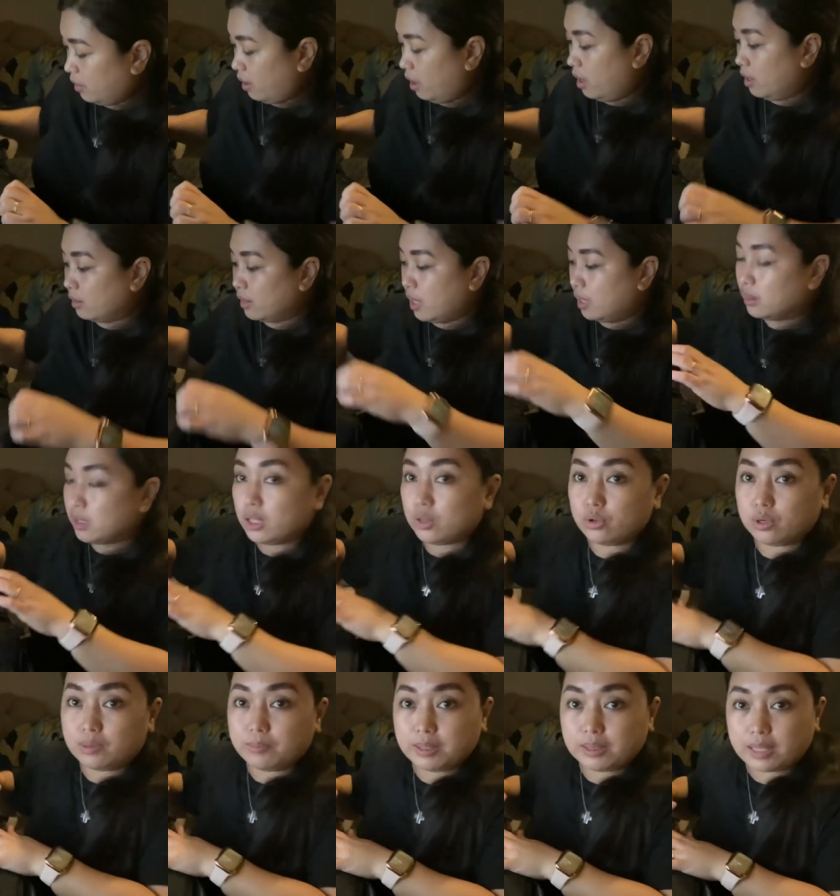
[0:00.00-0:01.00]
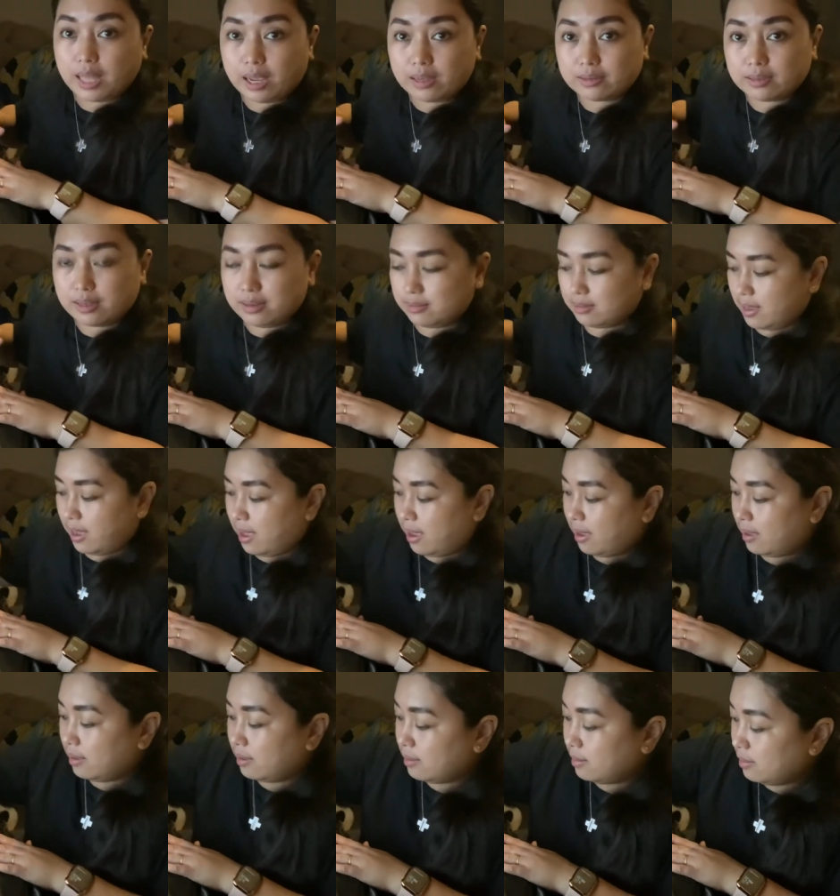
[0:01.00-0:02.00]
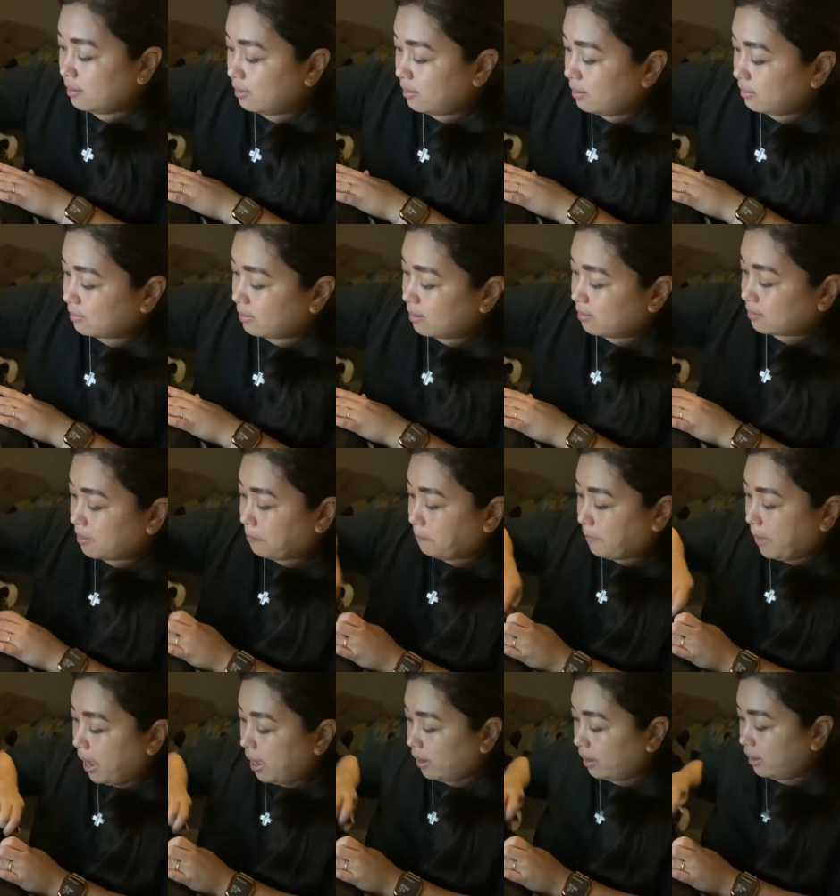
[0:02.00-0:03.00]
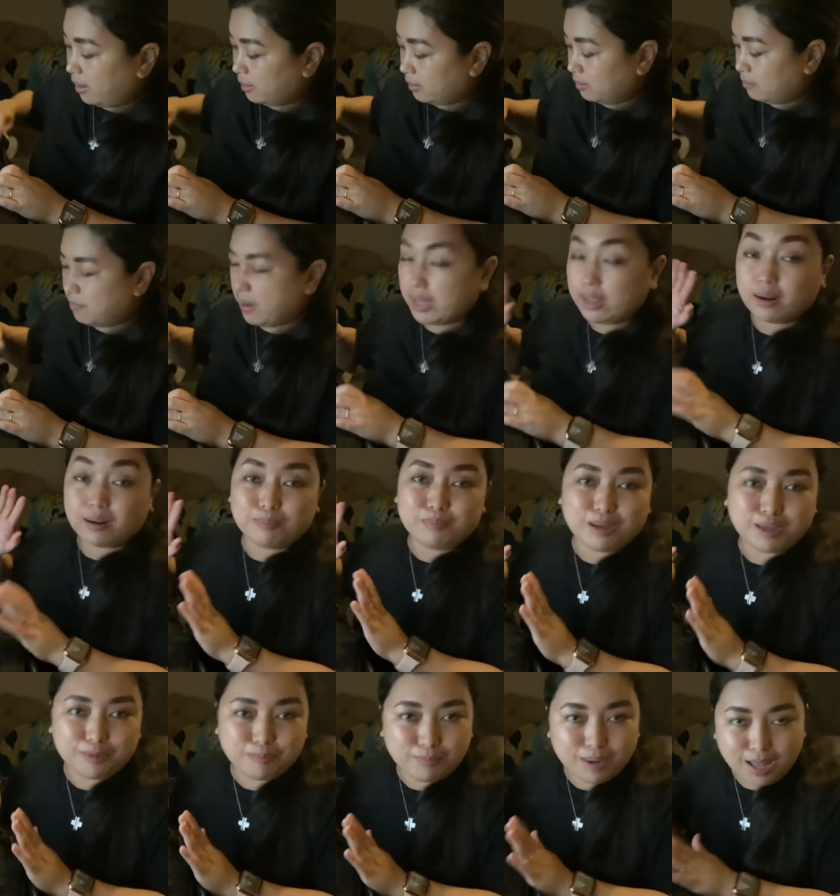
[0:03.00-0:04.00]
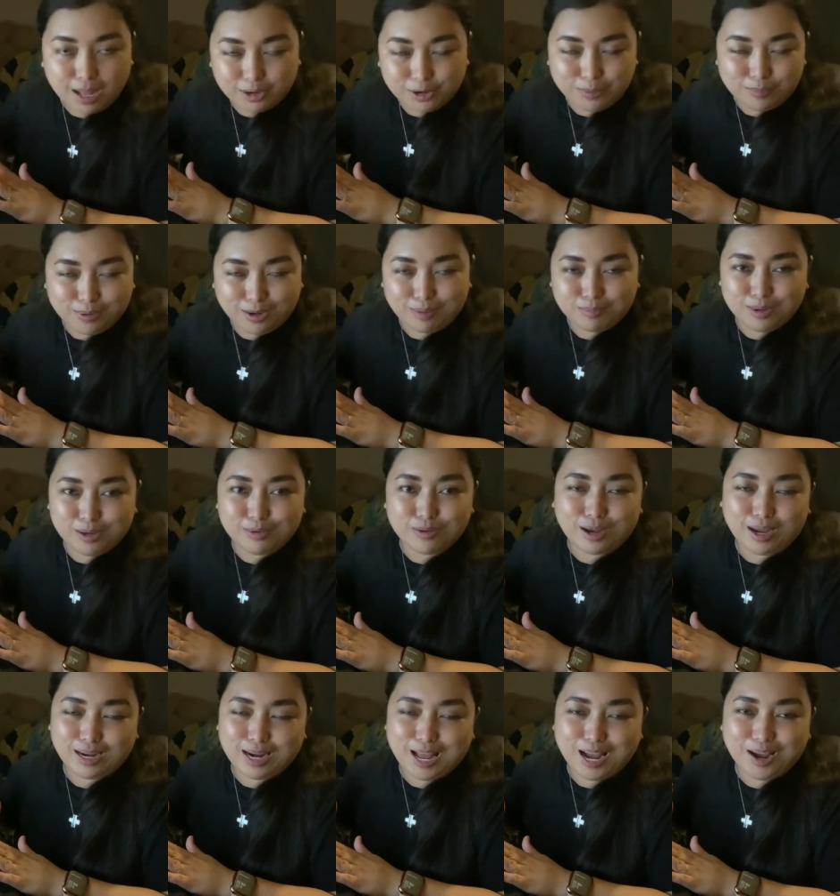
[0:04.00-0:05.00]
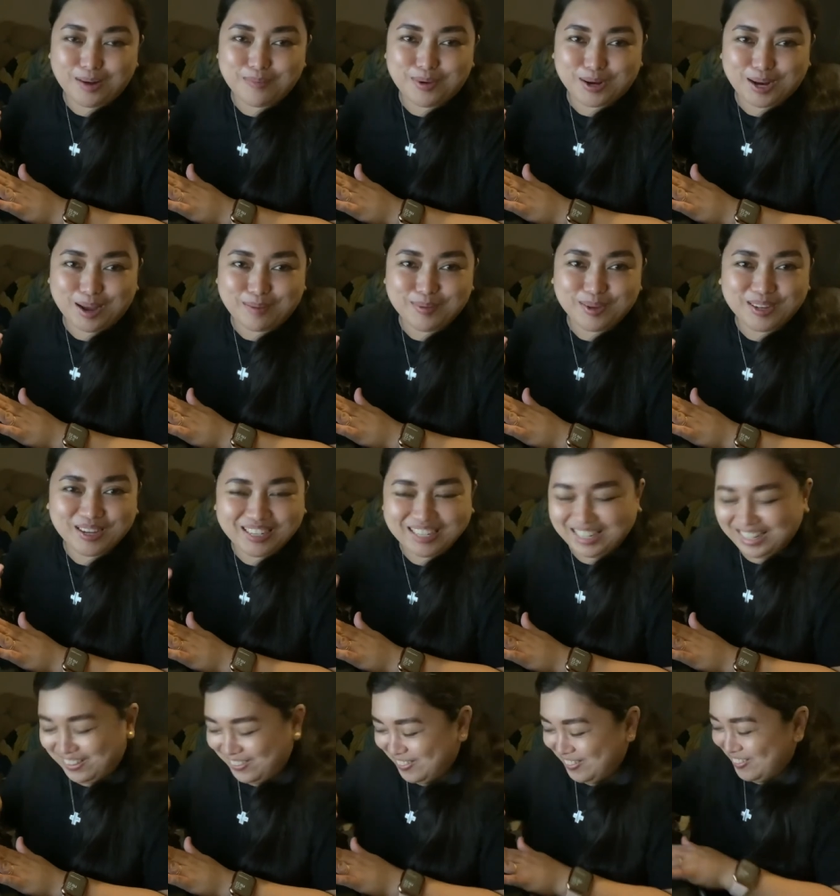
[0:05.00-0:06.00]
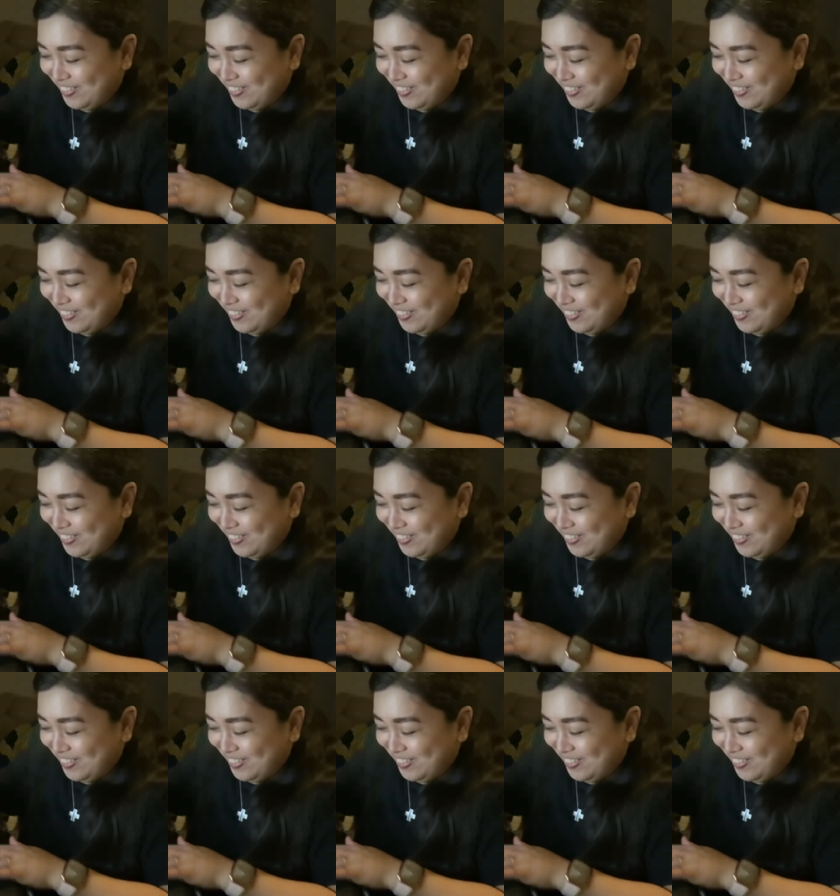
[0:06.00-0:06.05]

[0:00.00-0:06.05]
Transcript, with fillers: And then, dito naman tayo sa isa. Sa isang packet. Mahirap maging vlogger mga bet. No, kailangan marami kang ano.